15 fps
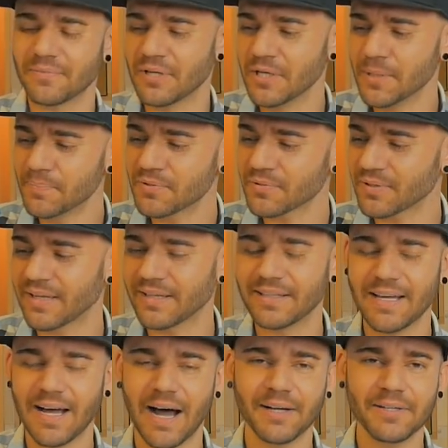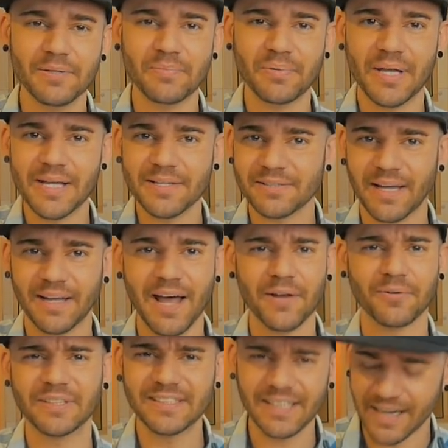HIPS oder HIPS, keine
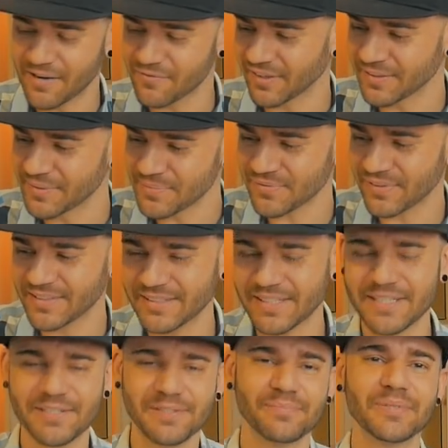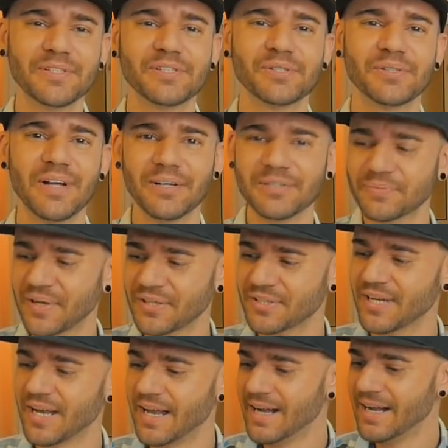Ahnung. Ich sage einfach HIPS, weil das lässt sich ein bisschen schöner aussprechen.